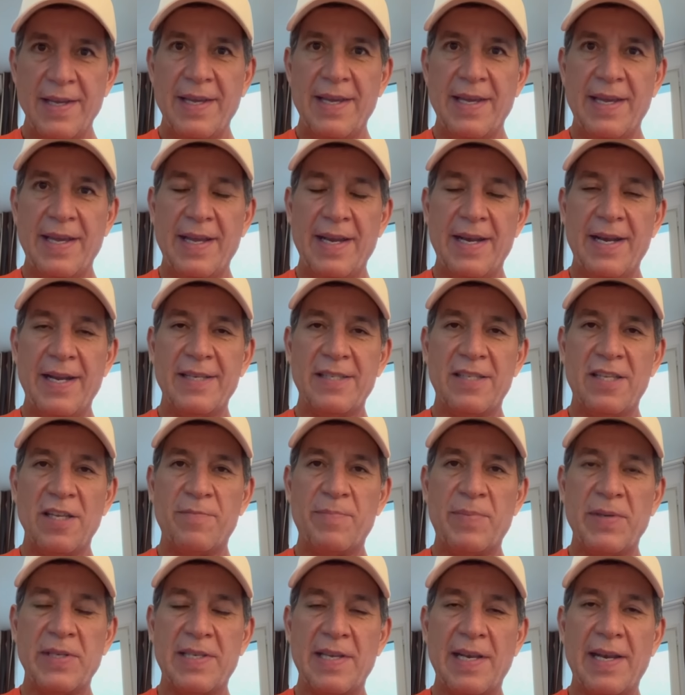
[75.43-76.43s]
en esta
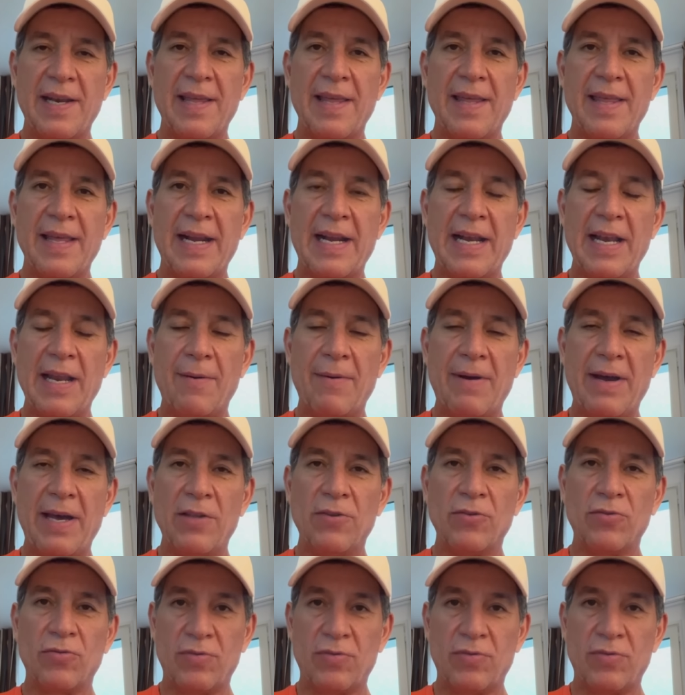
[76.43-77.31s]
especialidad de clavados.